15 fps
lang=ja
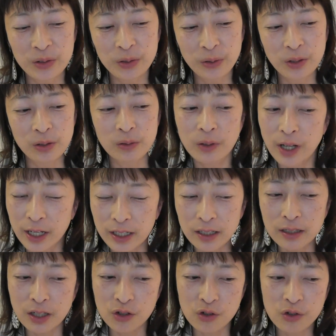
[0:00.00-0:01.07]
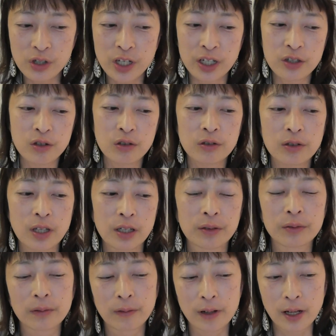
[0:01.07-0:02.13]
う時の鍵って12月ってい
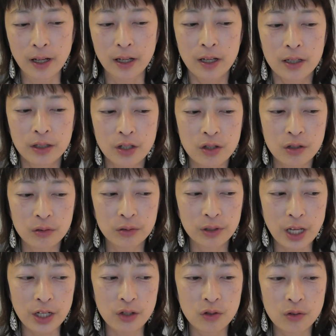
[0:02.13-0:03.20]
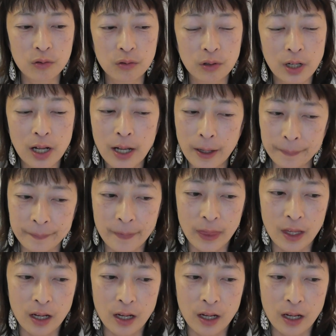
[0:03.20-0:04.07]
うのは私の体調が